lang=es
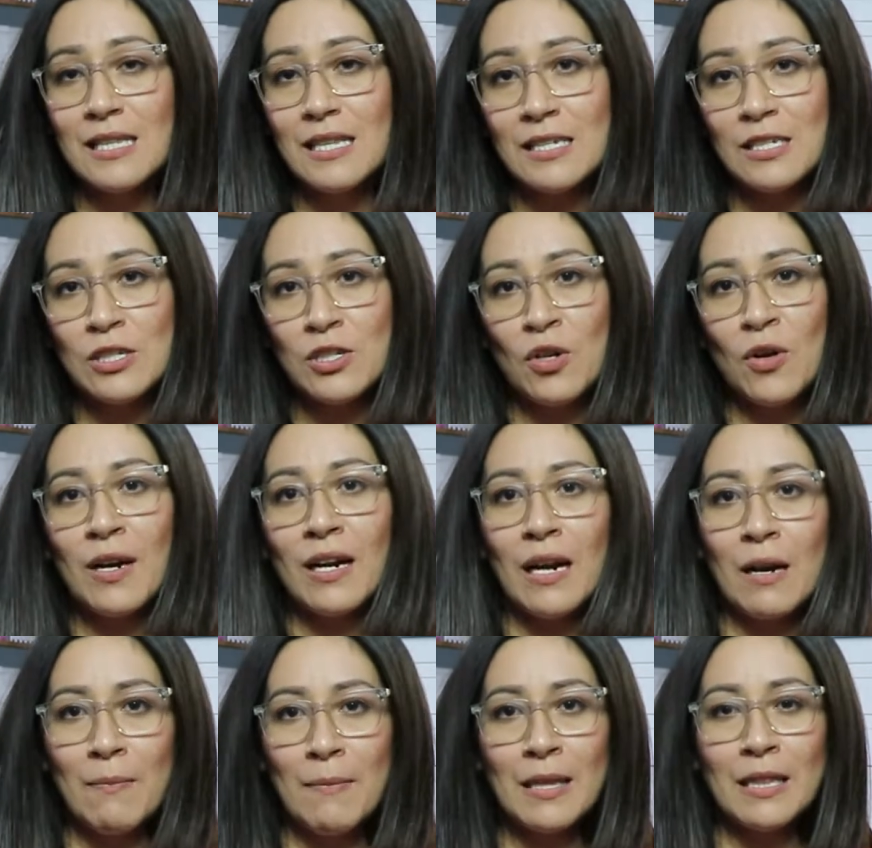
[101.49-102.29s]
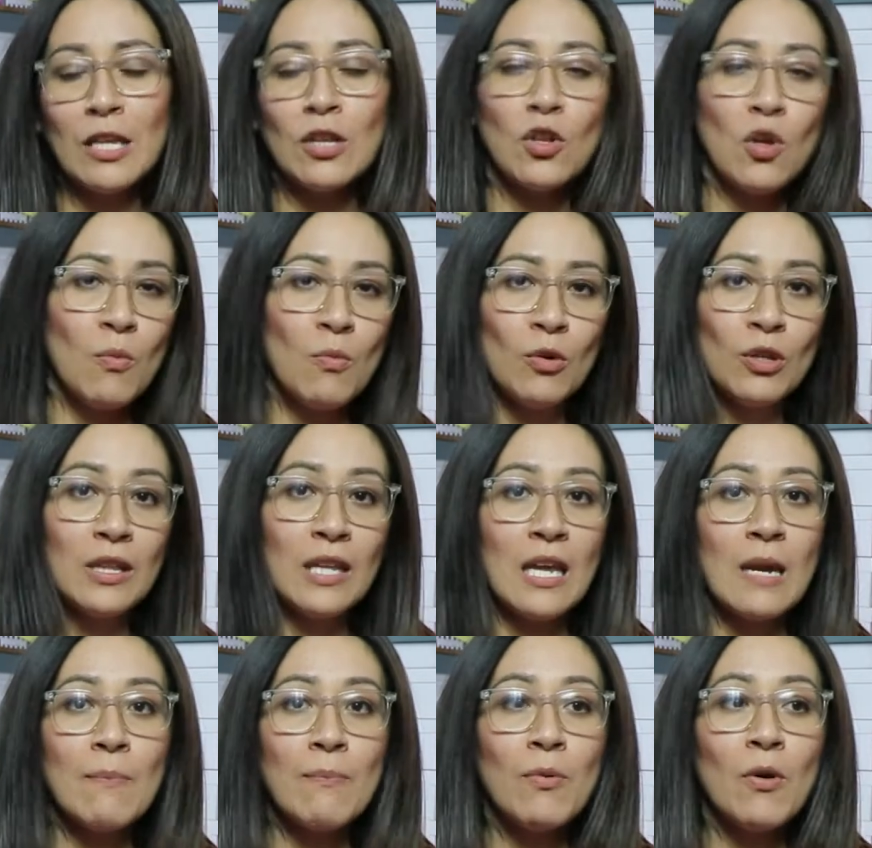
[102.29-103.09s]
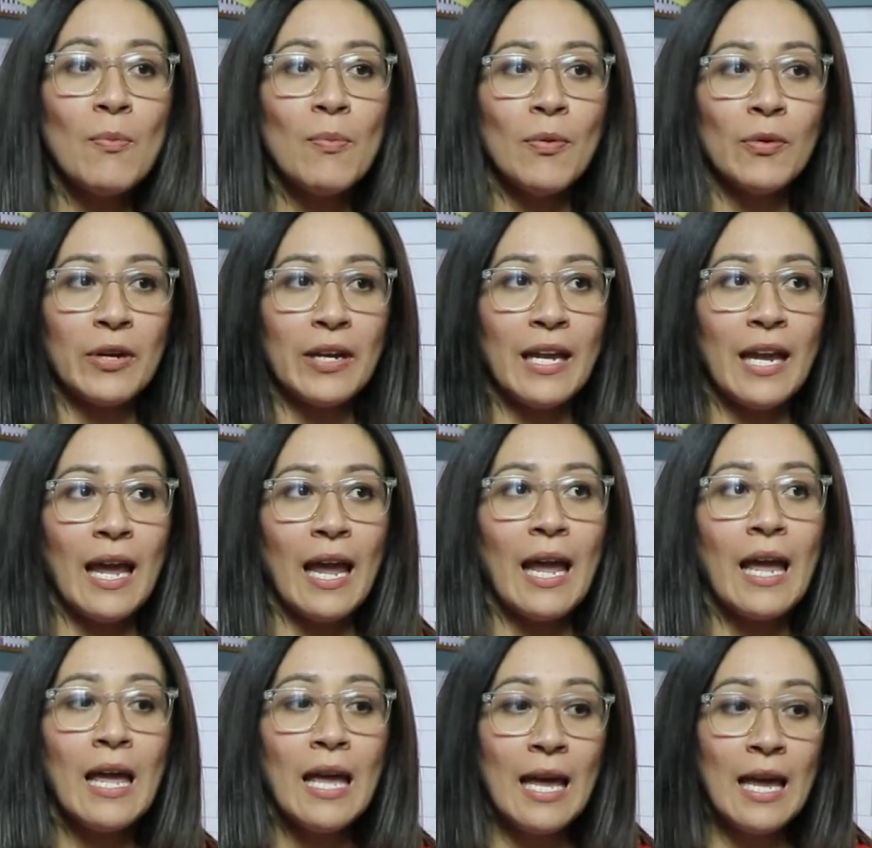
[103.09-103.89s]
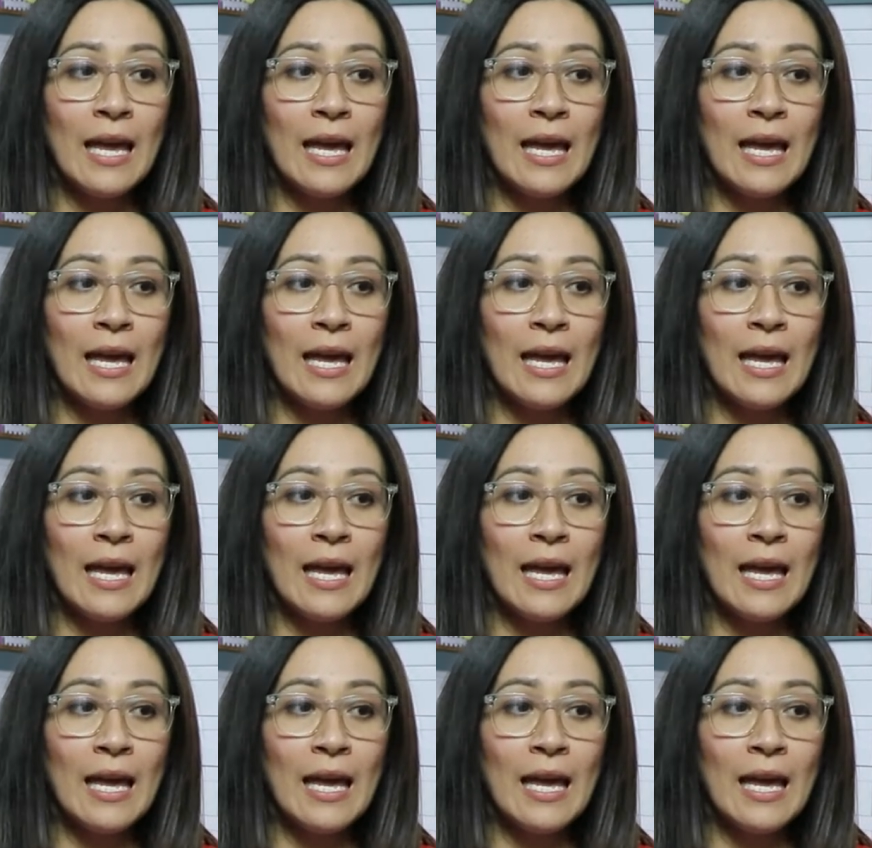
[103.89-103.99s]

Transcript: decisión realmente tomó tiempo porque